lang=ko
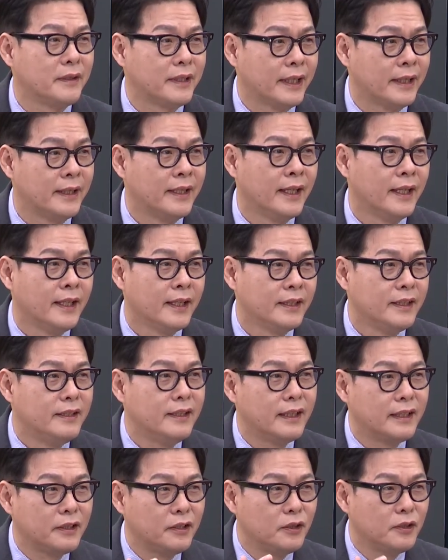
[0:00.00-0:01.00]
그러니까
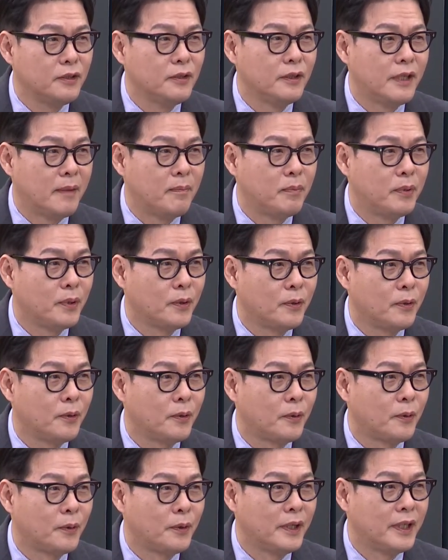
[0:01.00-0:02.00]
이낙연
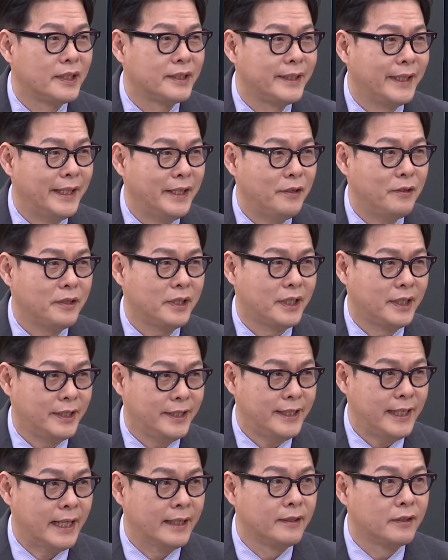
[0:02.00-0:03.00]
대표의 세력이
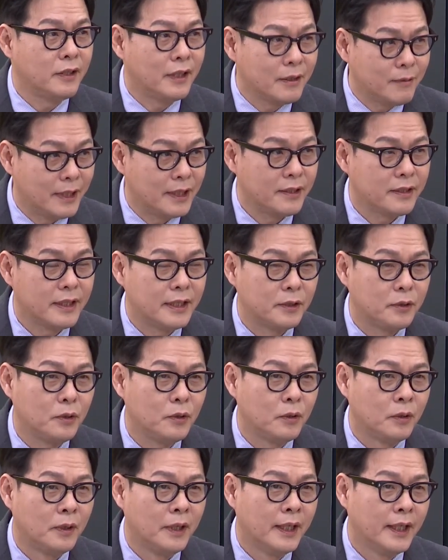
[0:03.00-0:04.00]
크지 않다고
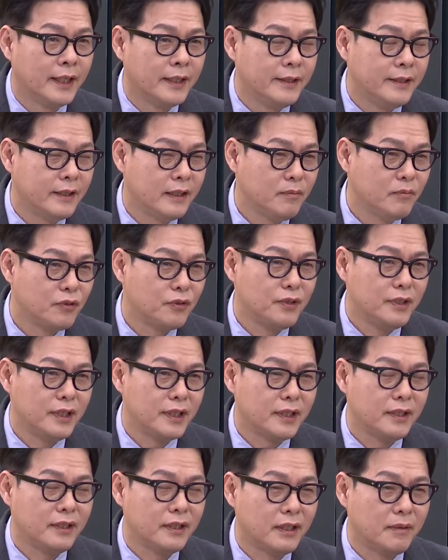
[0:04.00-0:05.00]
하더라도 이 얘기는 무슨
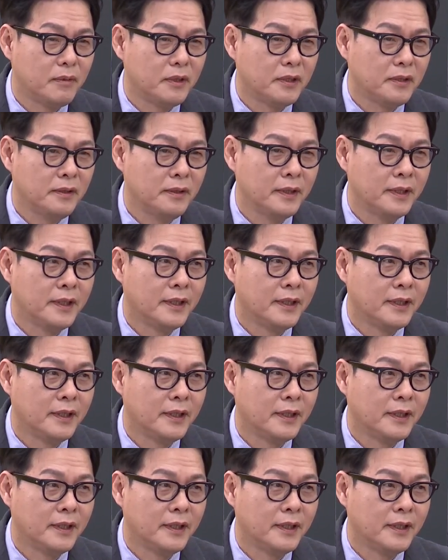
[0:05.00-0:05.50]
얘기냐면